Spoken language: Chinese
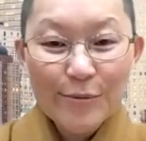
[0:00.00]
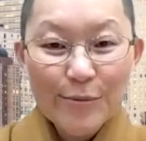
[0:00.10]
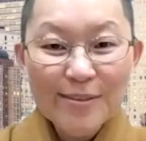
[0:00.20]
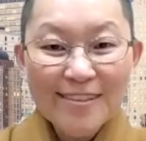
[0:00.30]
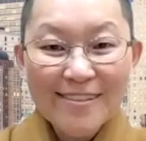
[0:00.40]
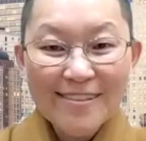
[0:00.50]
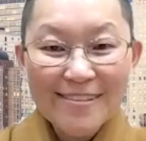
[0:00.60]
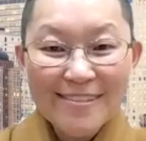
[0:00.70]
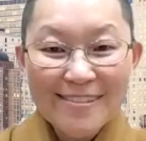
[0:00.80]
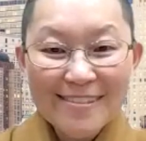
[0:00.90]
过得
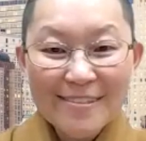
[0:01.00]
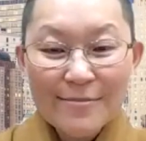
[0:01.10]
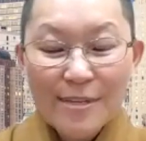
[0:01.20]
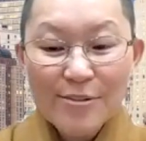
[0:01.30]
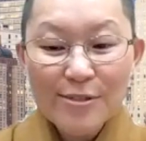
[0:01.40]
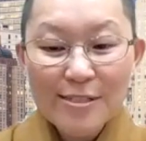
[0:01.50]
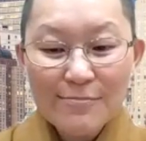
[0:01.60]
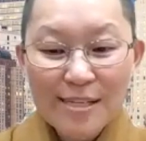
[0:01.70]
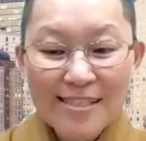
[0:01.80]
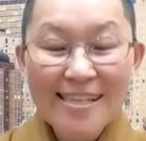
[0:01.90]
面对的
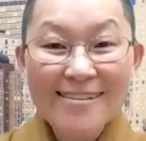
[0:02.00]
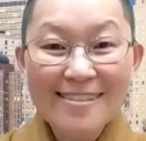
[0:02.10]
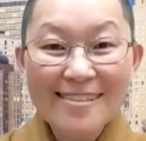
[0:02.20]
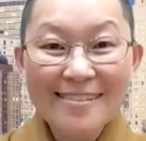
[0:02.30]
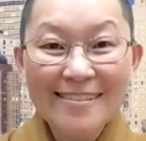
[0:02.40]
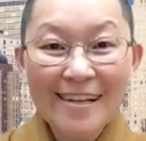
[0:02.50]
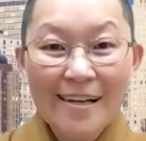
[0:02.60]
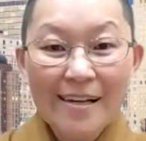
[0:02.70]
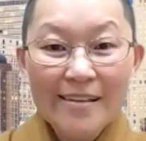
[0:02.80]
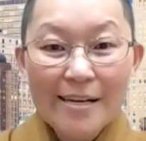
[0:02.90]
平常心，
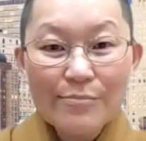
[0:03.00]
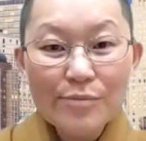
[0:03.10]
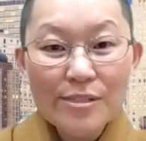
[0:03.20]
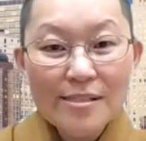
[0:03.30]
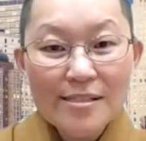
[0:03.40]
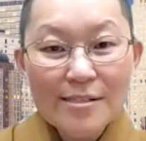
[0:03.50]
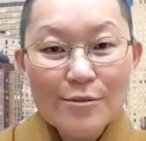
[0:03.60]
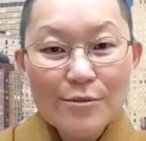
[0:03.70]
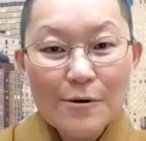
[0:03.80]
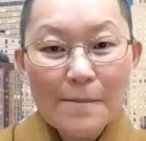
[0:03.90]
他不只是
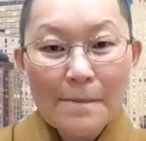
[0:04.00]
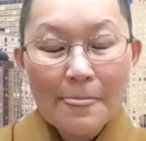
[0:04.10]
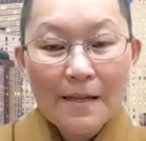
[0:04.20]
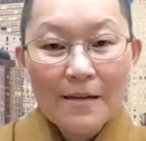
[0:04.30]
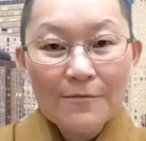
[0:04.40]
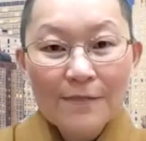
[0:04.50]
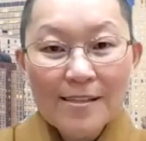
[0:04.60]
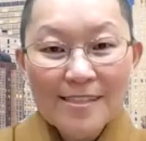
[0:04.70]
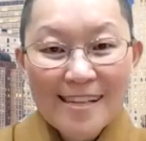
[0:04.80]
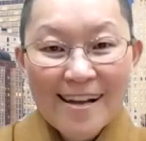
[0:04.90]
说
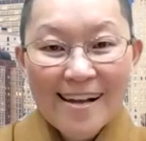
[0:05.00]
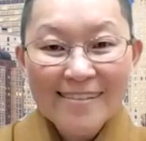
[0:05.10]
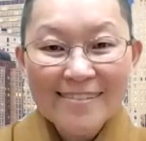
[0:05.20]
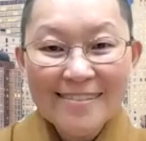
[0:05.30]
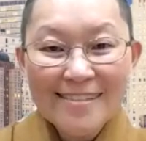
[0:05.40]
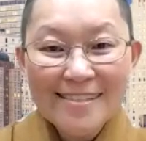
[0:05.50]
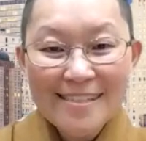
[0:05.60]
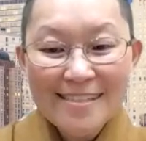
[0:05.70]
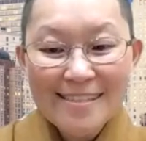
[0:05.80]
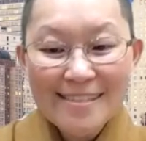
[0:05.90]
放下这
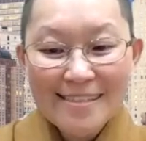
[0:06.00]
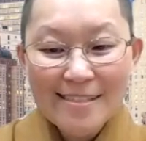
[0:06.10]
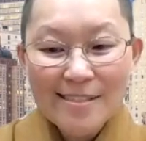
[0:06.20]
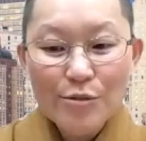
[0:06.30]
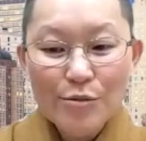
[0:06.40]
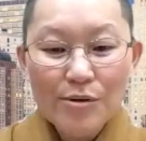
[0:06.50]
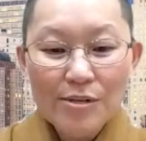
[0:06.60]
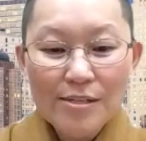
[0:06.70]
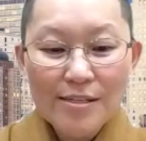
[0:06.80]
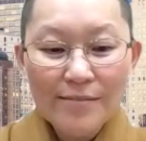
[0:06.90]
些执着
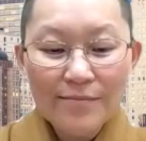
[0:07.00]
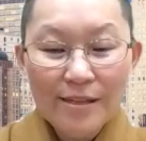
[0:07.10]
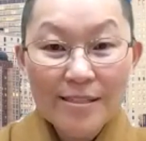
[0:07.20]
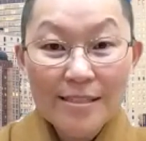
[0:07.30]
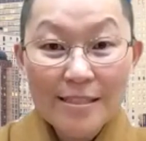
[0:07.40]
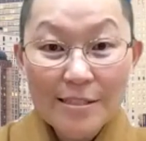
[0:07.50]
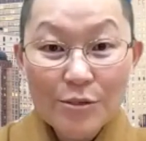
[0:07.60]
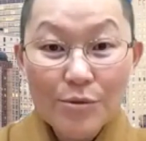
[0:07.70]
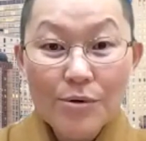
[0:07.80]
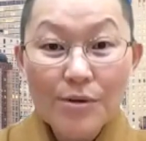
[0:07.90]
而已，执
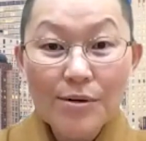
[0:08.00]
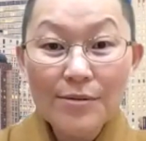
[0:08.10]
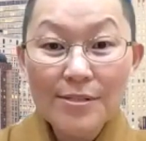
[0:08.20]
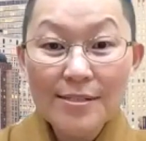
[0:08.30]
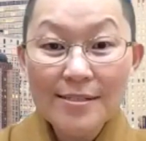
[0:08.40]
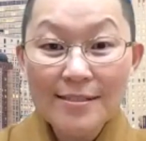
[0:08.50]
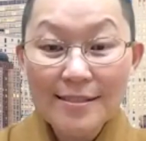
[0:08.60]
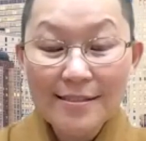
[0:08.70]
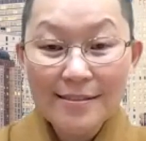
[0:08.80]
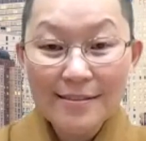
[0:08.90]
着或者是
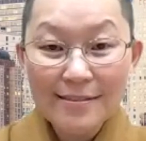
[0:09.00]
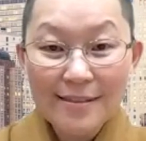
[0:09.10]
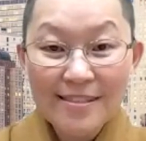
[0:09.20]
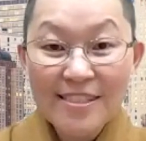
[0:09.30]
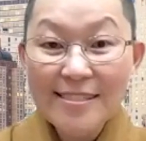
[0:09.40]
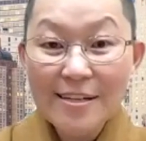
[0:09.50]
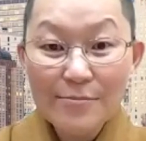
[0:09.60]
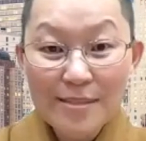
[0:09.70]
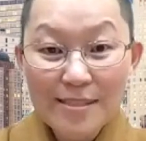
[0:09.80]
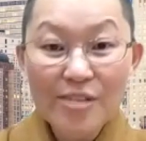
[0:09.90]
这个计
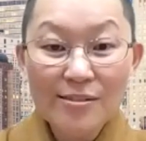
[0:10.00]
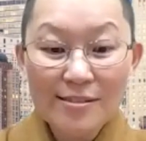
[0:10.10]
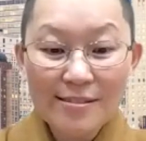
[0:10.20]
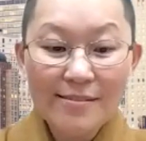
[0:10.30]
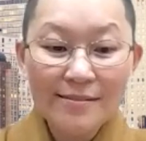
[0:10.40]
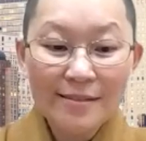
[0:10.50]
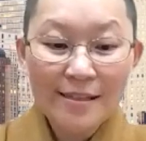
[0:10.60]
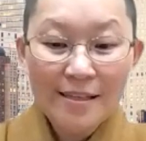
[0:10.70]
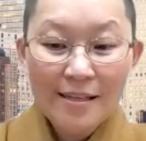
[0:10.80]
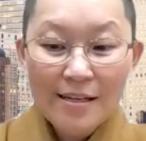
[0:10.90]
较比较的
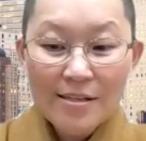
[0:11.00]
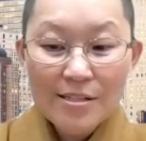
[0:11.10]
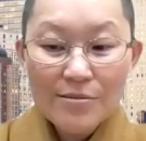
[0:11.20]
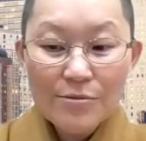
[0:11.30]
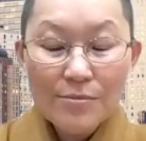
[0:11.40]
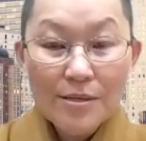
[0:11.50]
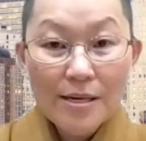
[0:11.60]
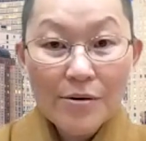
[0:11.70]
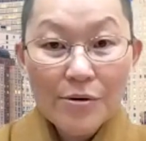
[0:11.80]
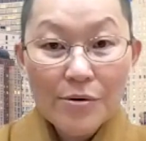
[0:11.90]
心，而是我
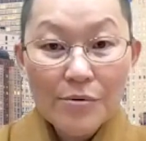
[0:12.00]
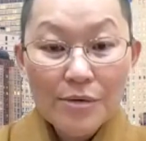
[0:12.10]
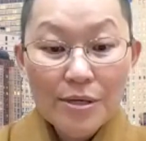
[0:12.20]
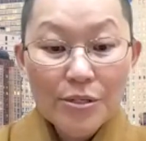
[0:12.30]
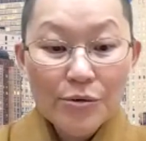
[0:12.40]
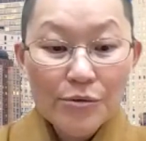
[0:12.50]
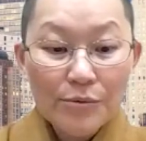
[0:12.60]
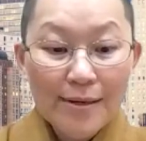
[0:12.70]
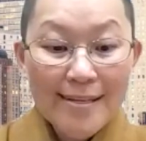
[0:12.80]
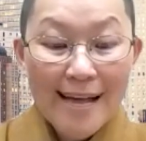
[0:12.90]
们要有一
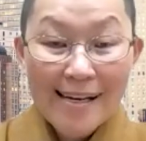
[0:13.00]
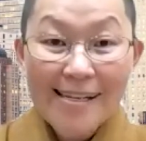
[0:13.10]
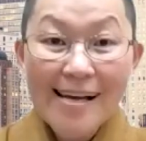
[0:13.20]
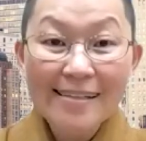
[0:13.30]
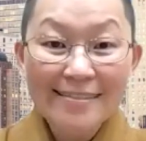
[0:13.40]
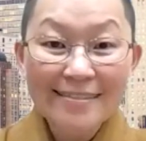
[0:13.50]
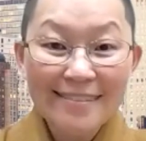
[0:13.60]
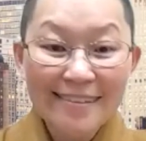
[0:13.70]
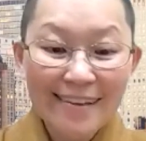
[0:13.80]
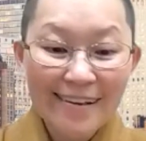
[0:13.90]
种雅量
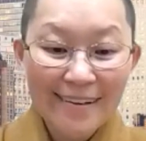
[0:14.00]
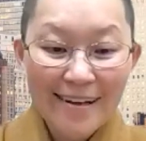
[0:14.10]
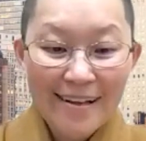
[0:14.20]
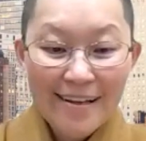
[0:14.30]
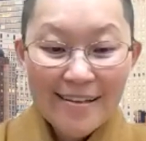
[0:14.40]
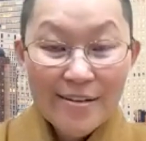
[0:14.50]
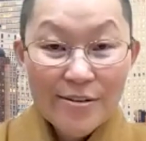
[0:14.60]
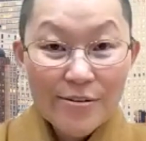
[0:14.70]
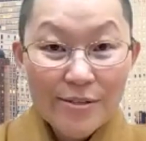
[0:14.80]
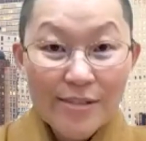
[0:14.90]
哦，要
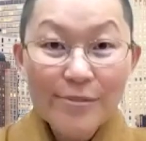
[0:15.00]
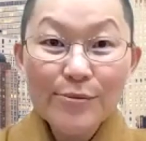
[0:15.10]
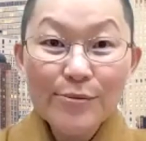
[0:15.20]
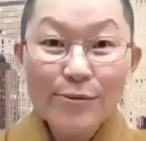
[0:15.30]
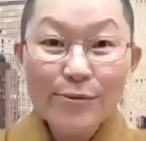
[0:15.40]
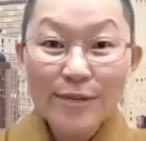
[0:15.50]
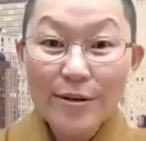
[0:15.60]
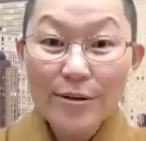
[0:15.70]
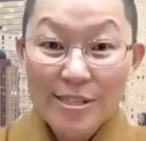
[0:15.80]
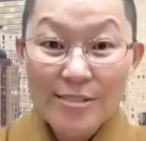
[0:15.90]
有忍辱，
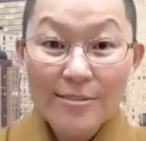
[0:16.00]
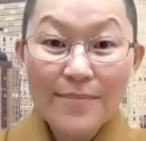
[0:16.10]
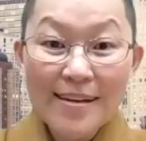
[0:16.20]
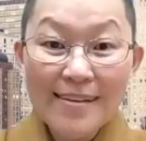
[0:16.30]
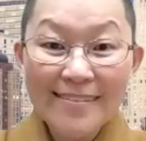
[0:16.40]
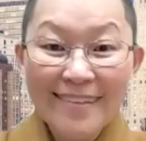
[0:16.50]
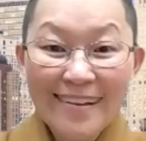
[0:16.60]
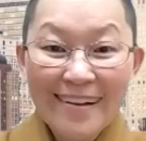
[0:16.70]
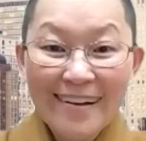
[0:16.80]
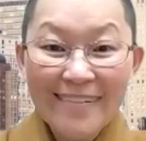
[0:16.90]
要有慈悲，
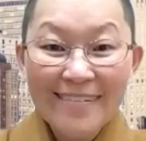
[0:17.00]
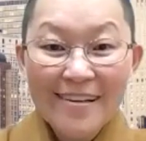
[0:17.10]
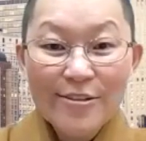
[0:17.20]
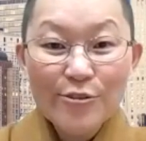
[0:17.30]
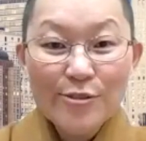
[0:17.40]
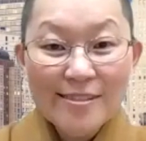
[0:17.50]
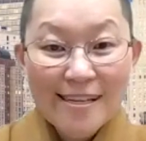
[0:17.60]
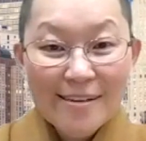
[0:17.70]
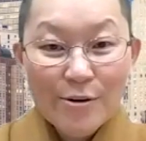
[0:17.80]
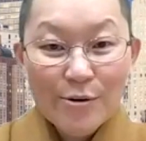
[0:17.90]
哦。尤其
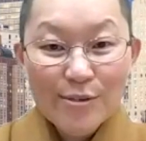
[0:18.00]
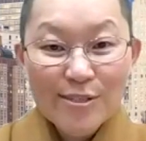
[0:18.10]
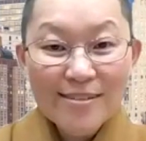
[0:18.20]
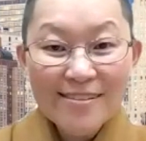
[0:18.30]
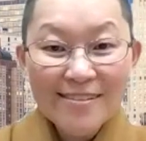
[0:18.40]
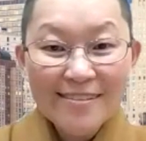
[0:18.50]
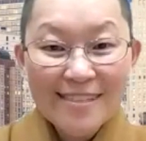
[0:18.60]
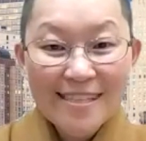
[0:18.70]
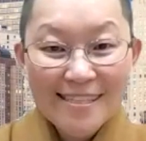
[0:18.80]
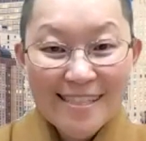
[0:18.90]
在公司、
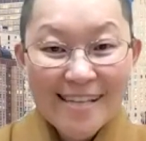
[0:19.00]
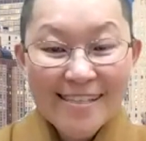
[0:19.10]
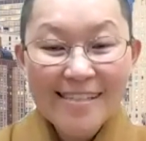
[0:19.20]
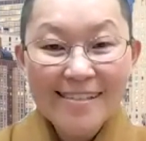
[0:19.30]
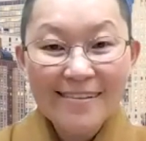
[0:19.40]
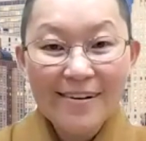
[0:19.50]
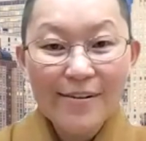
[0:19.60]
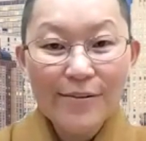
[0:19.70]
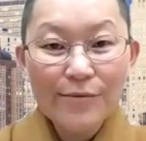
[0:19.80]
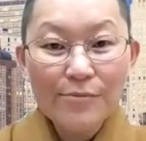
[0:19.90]
在家庭，
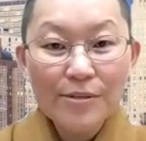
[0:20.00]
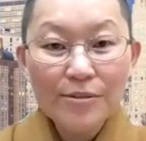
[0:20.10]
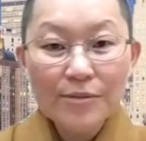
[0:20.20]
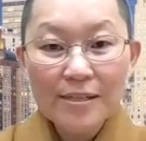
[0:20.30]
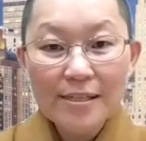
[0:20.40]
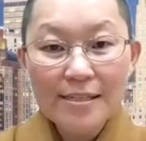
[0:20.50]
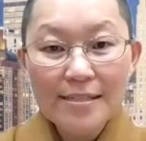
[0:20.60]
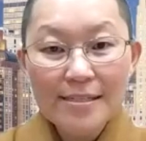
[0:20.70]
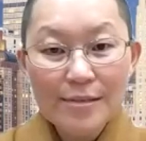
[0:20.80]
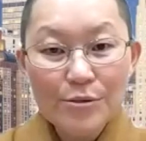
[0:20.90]
哈，我们都可以
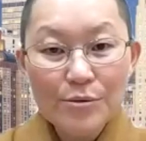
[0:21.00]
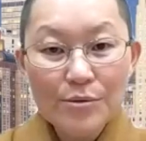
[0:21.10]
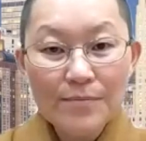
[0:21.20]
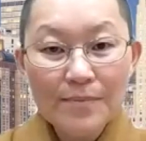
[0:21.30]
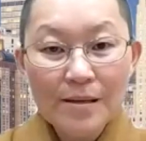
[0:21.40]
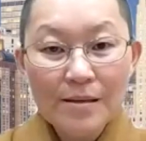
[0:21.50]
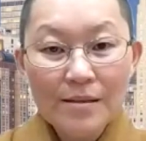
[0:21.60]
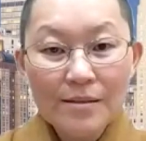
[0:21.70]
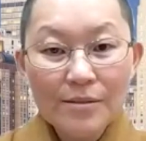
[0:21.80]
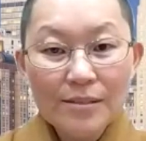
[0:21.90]
想说
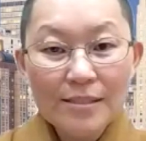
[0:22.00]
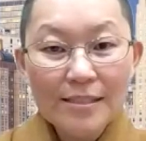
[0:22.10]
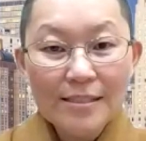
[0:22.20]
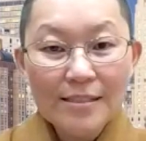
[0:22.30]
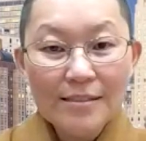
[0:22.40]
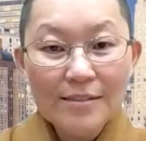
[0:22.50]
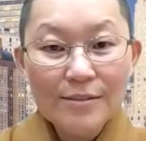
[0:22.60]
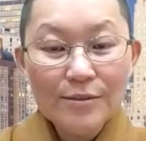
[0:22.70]
以。